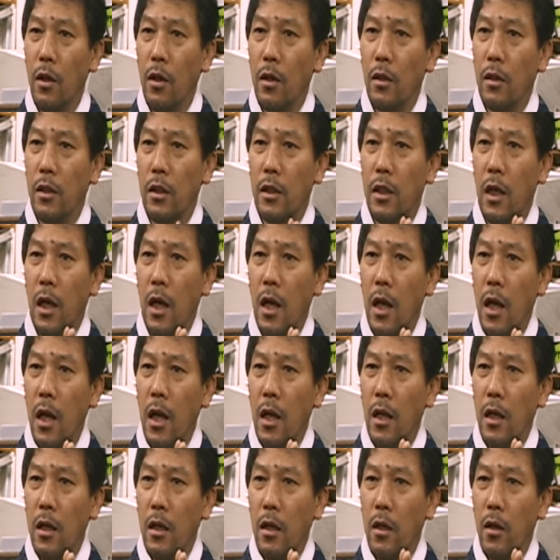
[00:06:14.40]
그러니까
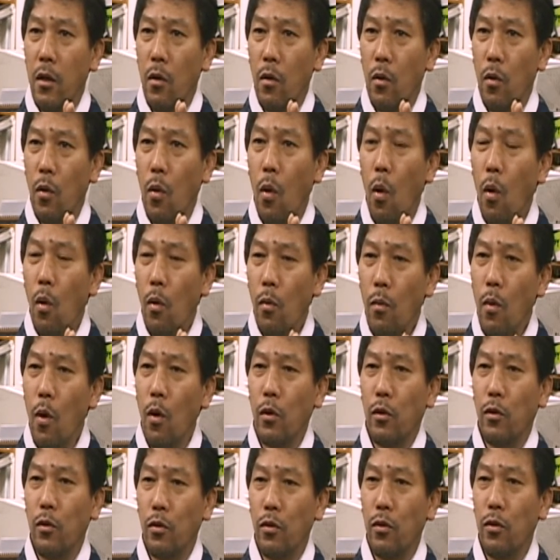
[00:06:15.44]

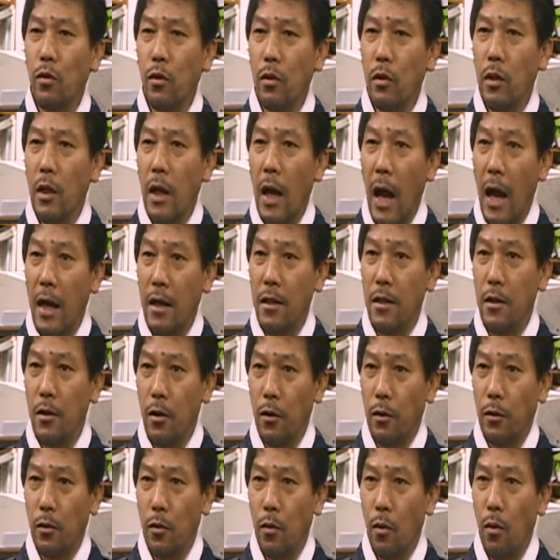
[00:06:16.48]
곡목도
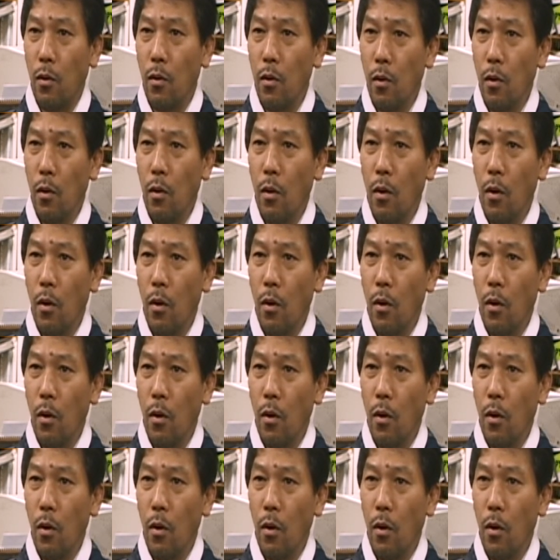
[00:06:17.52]
아리였고